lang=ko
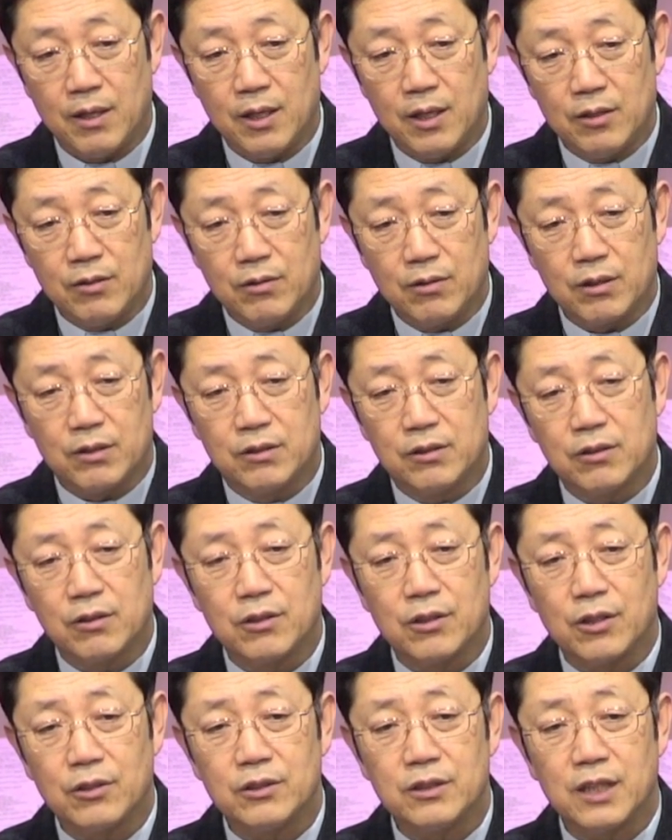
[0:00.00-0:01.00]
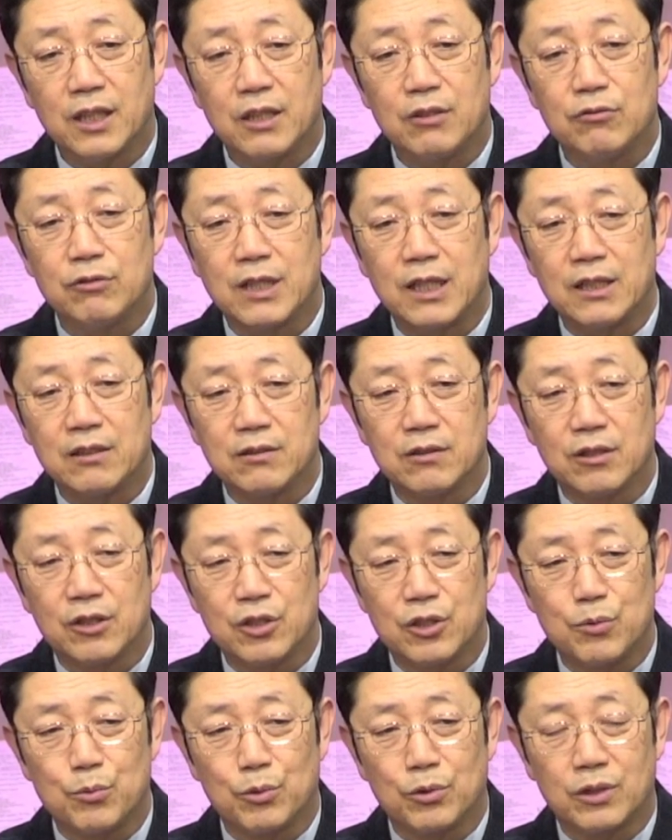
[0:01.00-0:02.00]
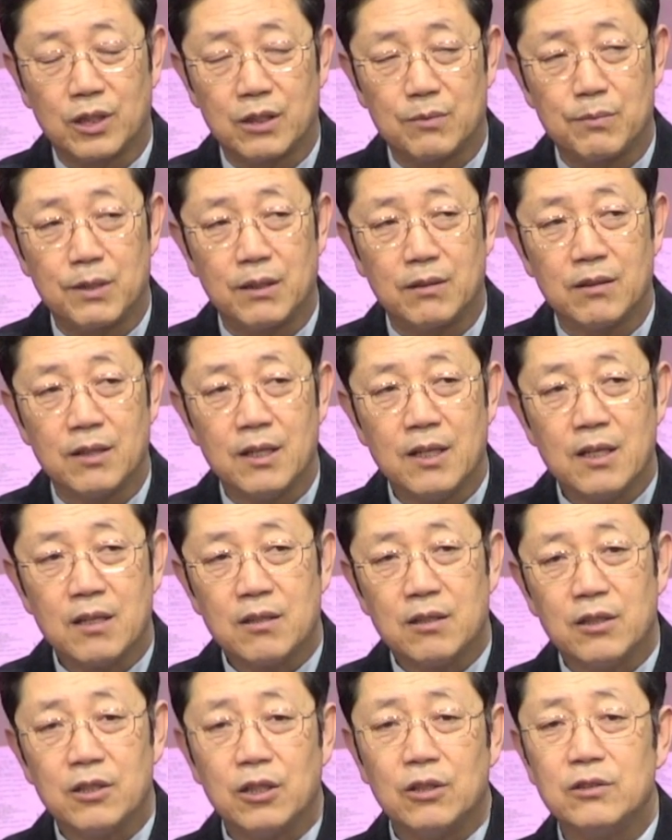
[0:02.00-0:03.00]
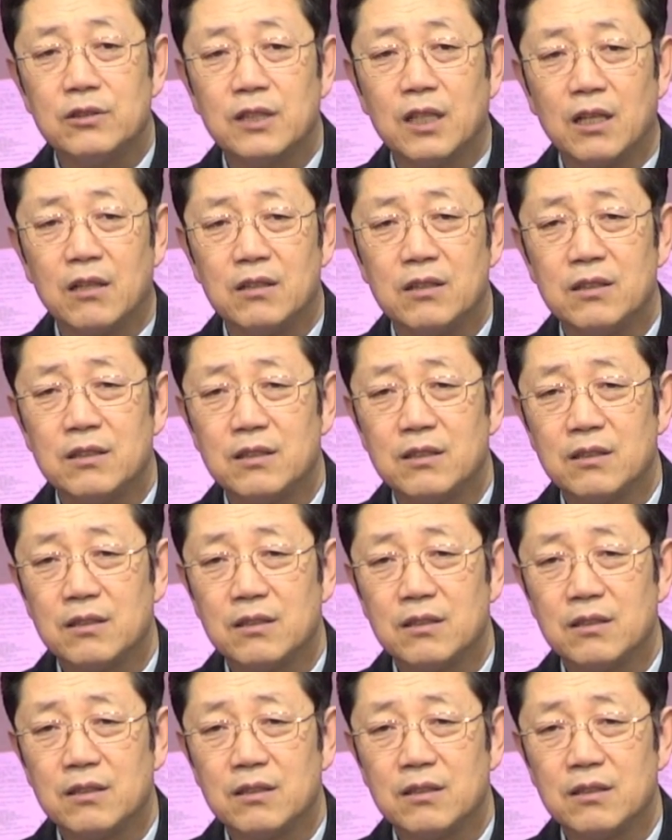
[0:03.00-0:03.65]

이런 그런 현장에는 우리는 아직 느끼지 못하지만 그 현장은